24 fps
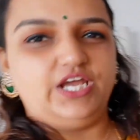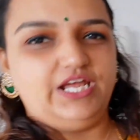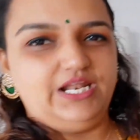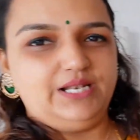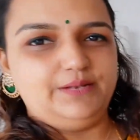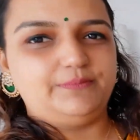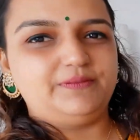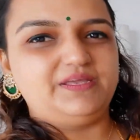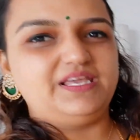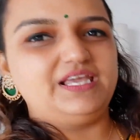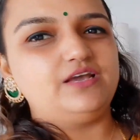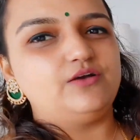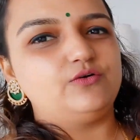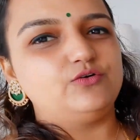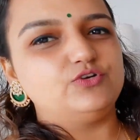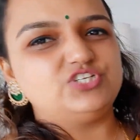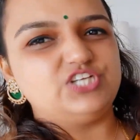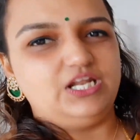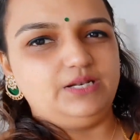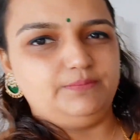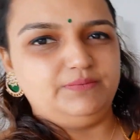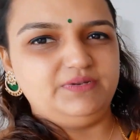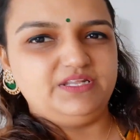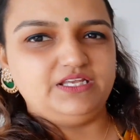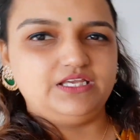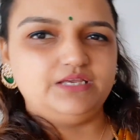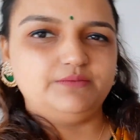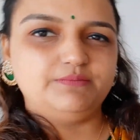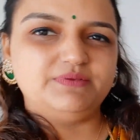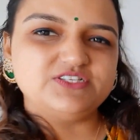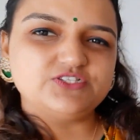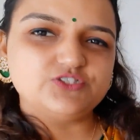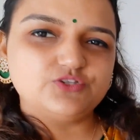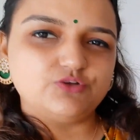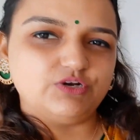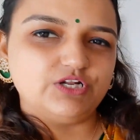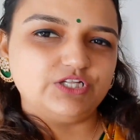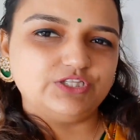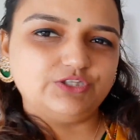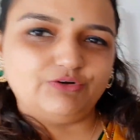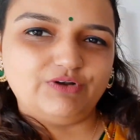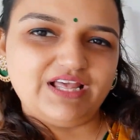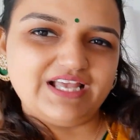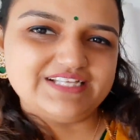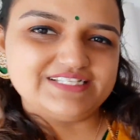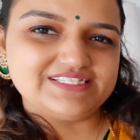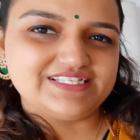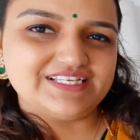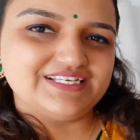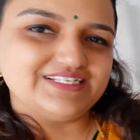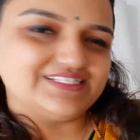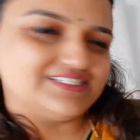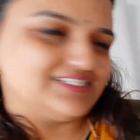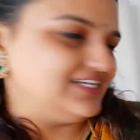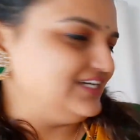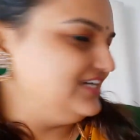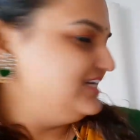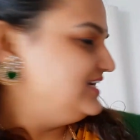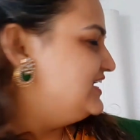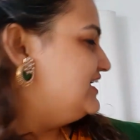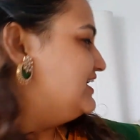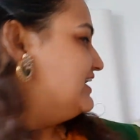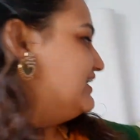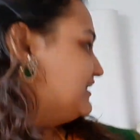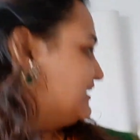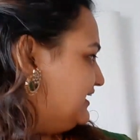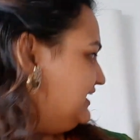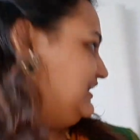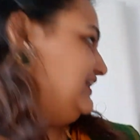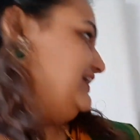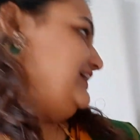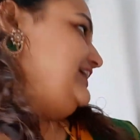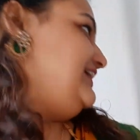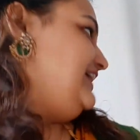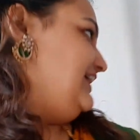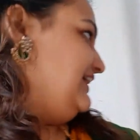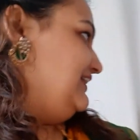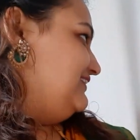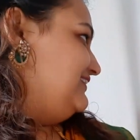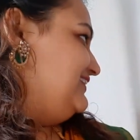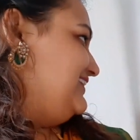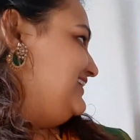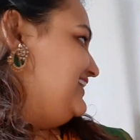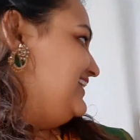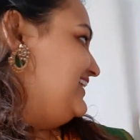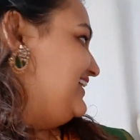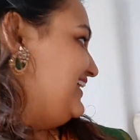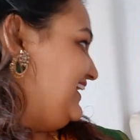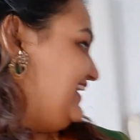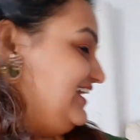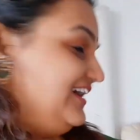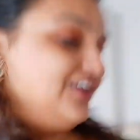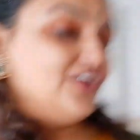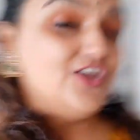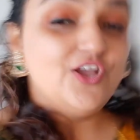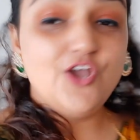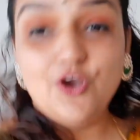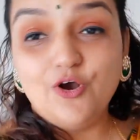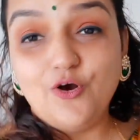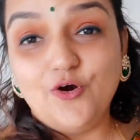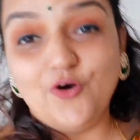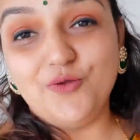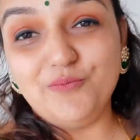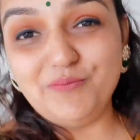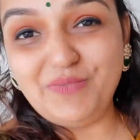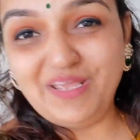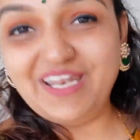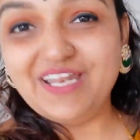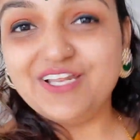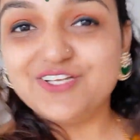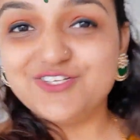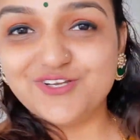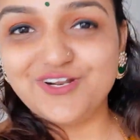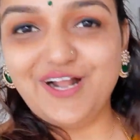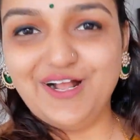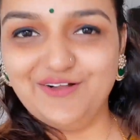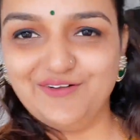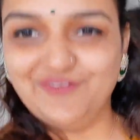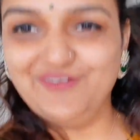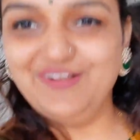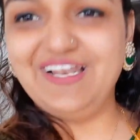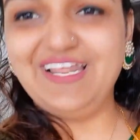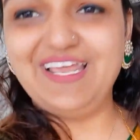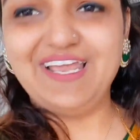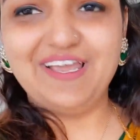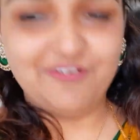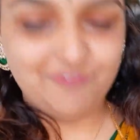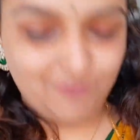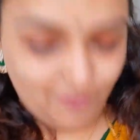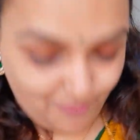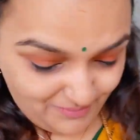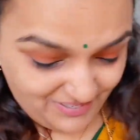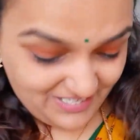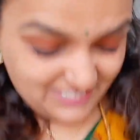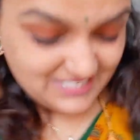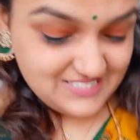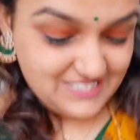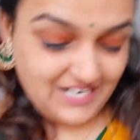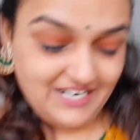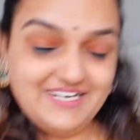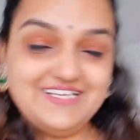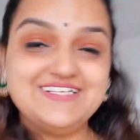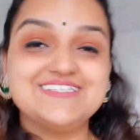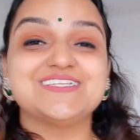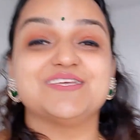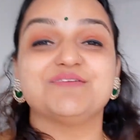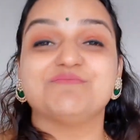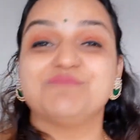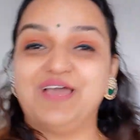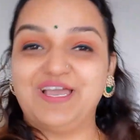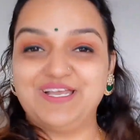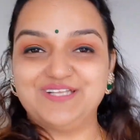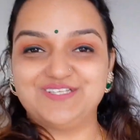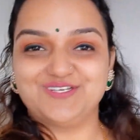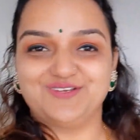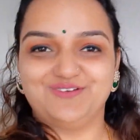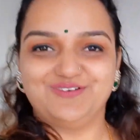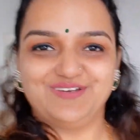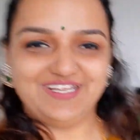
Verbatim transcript: हेल्प की कुछ हेल्प नहीं की बस थोड़ा थोड़ा ऐसे ऐसे कलर डाल दिया है ना और मेरी जो रंगोली है वो मेरी साड़ी से मैच हो